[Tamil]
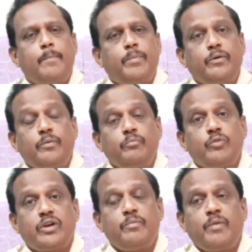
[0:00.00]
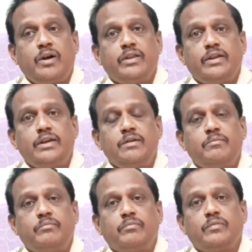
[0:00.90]
அப்புறம் முக்கியமானது
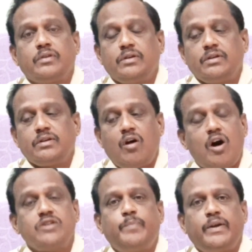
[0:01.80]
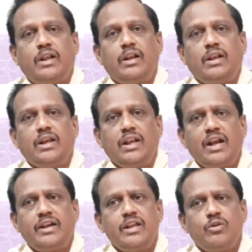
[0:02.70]
ஹாஸ்பிட்டல்
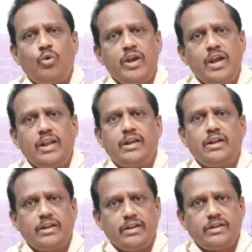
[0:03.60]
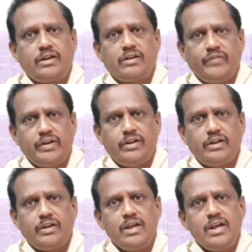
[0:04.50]
இல்லாட்டி நோயாளிகள் இருக்கிற
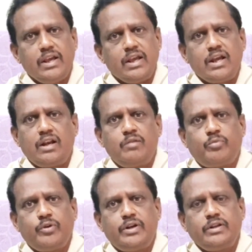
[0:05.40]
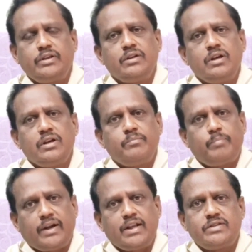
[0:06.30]
வீடு இங்கெல்லாம் போயிட்டு
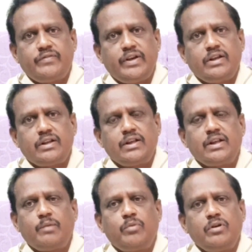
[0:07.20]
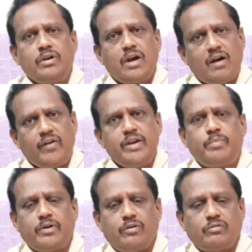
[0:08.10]
பட்டாசு வெடிக்கிறத நம்ம
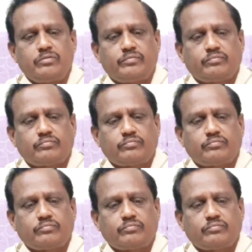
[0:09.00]
அவாய்ட் பண்ணணும்